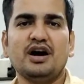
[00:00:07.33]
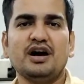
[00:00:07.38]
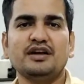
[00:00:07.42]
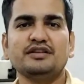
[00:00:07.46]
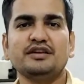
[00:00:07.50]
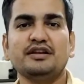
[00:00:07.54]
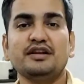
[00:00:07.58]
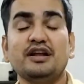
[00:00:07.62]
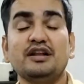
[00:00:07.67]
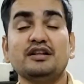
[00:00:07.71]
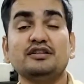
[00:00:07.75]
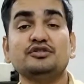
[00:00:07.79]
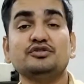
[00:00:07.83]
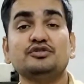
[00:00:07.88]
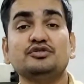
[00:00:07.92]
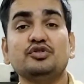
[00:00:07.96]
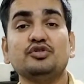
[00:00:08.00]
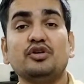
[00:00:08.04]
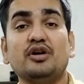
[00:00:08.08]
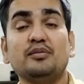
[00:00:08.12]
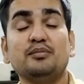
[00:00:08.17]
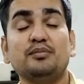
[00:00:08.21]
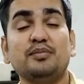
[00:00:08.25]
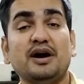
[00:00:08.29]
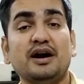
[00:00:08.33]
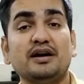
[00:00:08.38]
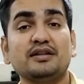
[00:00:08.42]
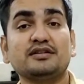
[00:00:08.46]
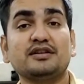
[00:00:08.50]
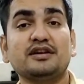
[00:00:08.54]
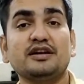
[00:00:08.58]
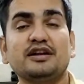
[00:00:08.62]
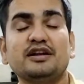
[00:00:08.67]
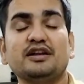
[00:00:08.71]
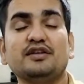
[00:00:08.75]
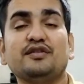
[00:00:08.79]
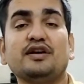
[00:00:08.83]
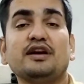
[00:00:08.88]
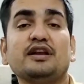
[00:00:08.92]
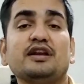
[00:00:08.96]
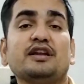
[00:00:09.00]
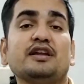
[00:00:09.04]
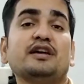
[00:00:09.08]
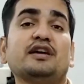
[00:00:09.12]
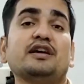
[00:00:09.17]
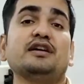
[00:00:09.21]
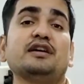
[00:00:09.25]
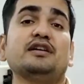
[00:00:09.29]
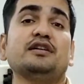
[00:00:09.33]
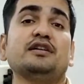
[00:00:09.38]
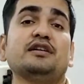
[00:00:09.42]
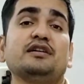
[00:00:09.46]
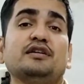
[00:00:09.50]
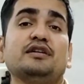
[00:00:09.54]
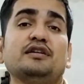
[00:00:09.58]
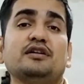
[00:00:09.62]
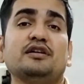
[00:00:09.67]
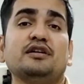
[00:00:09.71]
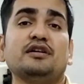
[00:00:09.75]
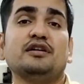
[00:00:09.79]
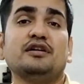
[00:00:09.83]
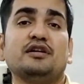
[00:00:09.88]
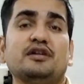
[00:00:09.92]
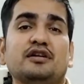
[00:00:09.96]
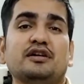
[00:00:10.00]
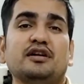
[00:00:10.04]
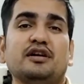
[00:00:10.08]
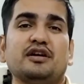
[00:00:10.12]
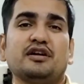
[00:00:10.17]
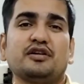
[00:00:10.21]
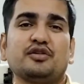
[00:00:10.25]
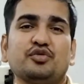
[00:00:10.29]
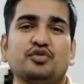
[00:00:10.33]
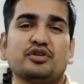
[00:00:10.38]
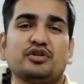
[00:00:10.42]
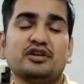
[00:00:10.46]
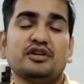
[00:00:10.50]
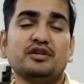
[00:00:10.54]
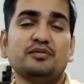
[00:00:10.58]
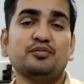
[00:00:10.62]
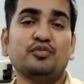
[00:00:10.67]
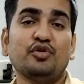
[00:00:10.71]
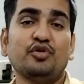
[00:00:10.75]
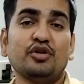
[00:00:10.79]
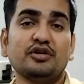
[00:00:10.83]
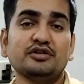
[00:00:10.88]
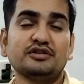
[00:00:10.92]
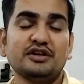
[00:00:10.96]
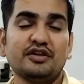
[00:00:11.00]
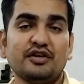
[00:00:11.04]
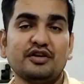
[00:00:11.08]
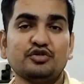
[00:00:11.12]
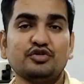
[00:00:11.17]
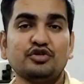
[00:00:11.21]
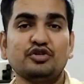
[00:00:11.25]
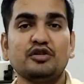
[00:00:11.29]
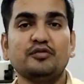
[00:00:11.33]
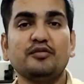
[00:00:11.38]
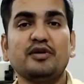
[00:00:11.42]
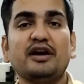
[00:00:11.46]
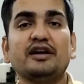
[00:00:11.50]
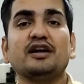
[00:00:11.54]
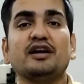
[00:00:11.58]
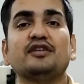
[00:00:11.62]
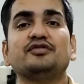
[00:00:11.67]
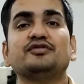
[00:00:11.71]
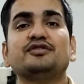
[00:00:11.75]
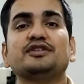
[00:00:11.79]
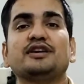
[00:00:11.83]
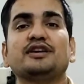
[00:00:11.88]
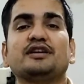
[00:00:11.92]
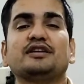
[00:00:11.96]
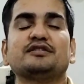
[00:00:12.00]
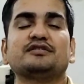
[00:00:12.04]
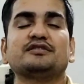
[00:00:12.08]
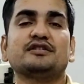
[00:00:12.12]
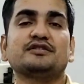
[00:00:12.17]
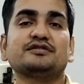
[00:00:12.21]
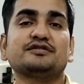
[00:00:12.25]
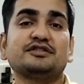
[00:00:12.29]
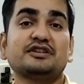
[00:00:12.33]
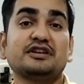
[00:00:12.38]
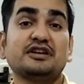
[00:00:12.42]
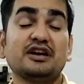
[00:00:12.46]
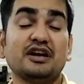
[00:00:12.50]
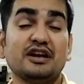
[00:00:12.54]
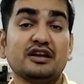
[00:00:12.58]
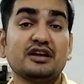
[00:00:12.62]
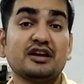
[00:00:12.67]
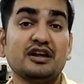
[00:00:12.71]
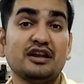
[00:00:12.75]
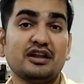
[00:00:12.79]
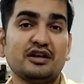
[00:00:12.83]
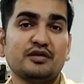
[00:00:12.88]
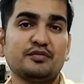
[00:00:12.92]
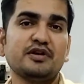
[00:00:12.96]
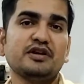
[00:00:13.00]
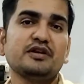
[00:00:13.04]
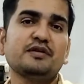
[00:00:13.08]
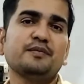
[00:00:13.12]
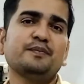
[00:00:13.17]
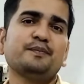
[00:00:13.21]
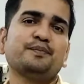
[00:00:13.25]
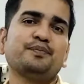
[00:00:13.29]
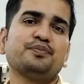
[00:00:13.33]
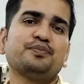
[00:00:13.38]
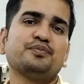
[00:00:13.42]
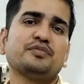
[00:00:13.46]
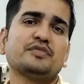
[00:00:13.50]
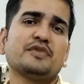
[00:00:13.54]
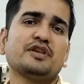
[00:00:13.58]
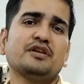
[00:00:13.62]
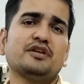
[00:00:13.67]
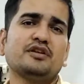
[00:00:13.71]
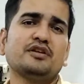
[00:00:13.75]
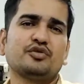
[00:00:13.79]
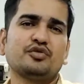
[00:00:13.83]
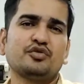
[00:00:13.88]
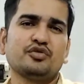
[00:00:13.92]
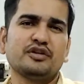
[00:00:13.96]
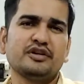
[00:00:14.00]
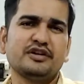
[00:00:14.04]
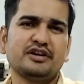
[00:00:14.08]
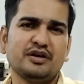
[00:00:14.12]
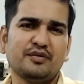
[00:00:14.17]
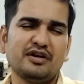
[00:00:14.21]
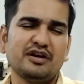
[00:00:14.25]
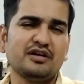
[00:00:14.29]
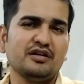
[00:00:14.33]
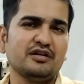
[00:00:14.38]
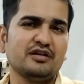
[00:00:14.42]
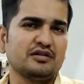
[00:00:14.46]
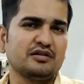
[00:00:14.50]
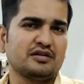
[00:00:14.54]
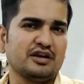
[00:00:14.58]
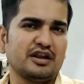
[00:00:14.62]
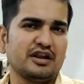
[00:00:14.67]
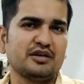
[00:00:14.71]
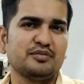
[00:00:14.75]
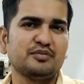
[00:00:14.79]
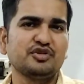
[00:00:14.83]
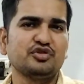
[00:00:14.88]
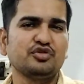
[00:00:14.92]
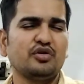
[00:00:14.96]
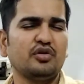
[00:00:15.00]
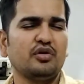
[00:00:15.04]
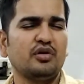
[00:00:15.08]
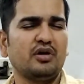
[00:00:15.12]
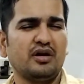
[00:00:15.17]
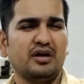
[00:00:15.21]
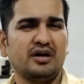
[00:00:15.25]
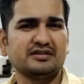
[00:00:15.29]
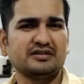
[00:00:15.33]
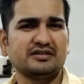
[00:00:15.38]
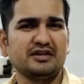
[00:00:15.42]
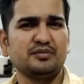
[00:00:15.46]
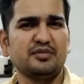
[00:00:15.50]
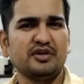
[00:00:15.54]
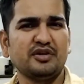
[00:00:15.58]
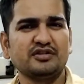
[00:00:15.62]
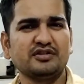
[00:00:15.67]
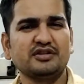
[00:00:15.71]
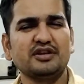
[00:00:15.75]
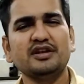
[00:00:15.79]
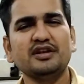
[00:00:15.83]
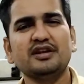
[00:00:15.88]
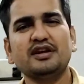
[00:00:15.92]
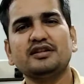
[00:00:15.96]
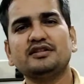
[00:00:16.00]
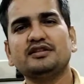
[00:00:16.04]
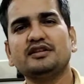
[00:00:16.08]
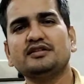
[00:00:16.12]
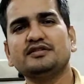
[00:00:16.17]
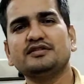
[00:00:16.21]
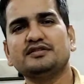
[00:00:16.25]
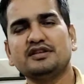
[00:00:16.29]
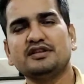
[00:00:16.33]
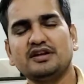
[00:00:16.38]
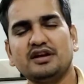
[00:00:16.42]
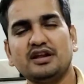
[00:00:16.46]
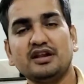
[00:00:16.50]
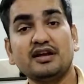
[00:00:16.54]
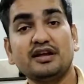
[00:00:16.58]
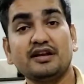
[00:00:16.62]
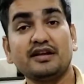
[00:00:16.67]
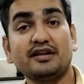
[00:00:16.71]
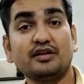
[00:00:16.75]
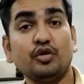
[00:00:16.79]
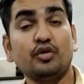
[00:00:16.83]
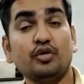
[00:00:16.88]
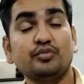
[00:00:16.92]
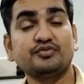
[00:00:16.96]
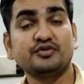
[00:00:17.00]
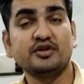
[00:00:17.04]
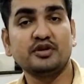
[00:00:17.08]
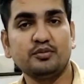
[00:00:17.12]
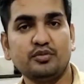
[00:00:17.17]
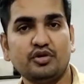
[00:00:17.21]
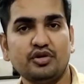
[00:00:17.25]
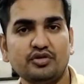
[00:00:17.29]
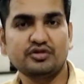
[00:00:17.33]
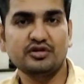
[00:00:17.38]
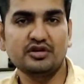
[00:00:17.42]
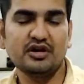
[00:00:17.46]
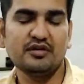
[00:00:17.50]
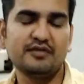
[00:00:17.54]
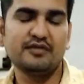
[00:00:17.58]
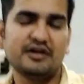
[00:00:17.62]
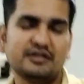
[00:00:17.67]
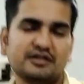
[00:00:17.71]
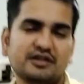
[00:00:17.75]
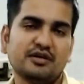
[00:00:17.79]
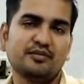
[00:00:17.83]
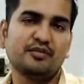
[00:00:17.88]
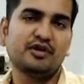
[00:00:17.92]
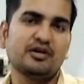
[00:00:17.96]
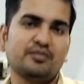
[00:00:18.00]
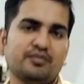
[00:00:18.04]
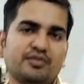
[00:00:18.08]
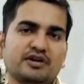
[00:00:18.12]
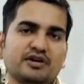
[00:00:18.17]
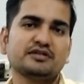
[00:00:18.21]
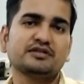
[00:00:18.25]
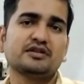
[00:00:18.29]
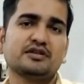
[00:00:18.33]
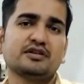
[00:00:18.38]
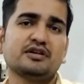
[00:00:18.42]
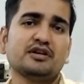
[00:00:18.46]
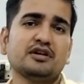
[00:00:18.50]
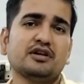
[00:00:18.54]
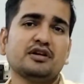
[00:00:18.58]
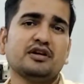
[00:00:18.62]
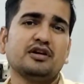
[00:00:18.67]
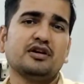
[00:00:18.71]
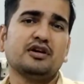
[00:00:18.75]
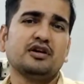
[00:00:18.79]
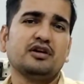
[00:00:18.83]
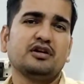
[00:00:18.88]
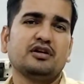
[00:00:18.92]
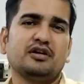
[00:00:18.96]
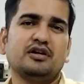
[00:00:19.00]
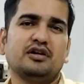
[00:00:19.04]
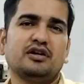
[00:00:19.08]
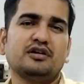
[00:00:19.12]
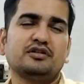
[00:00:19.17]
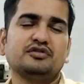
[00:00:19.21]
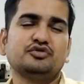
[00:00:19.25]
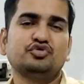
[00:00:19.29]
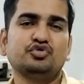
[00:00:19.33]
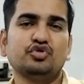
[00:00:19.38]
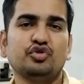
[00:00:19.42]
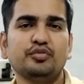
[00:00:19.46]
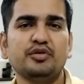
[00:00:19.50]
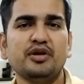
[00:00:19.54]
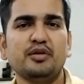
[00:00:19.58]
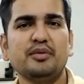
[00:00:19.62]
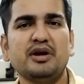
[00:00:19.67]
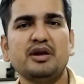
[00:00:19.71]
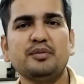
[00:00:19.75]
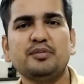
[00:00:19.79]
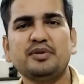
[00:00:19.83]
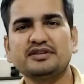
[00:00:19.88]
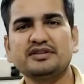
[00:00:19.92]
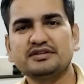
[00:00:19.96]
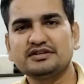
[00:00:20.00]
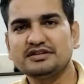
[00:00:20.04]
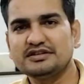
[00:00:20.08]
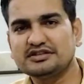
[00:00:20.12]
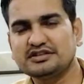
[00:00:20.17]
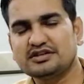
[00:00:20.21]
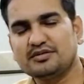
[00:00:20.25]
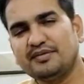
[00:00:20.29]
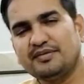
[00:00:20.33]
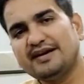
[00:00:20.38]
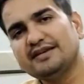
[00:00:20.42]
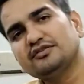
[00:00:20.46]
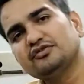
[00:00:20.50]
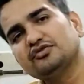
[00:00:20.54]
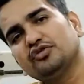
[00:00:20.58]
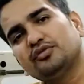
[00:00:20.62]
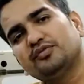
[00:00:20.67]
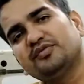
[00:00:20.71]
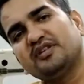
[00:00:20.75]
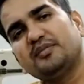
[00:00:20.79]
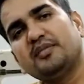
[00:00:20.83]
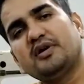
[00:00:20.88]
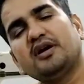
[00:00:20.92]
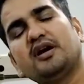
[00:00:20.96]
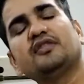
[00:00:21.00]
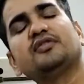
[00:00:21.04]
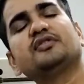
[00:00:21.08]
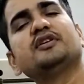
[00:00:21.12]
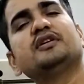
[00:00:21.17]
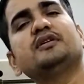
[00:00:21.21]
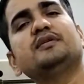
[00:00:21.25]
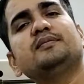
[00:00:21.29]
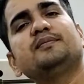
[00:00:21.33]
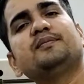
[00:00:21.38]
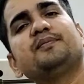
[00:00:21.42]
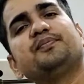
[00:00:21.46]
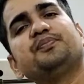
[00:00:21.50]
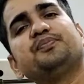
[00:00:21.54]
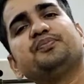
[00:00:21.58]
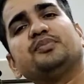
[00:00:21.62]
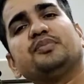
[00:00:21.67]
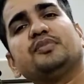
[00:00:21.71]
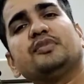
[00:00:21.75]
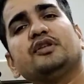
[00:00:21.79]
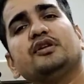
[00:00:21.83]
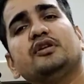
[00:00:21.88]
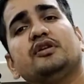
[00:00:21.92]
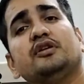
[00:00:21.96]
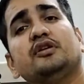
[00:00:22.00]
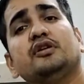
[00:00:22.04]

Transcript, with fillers: आज अनल जो हम बात करने वाले हैं जी क्योंकि बहुत ज़्यादा जो डिमांड आती है कि सर सिंगल कलर में क्योंकि डबल कलर में तो अक्सर बनते ही रहते हैं सिंगल कलर का ऑप्शन बहुत कम आता है हमारे पास जी आ, जो भी हमारे पास हमारे सोफे में आते हैं जी